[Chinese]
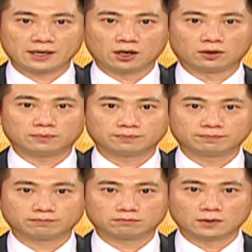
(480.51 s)
友
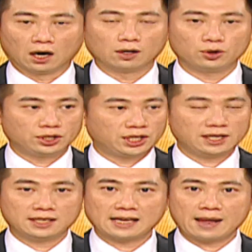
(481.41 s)
啊，与其
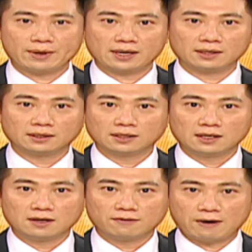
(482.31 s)
你在那边
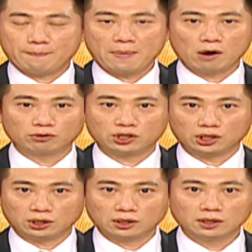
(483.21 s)
翻报
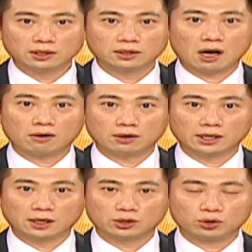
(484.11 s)
纸，然后
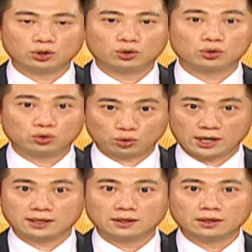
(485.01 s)
呢去追。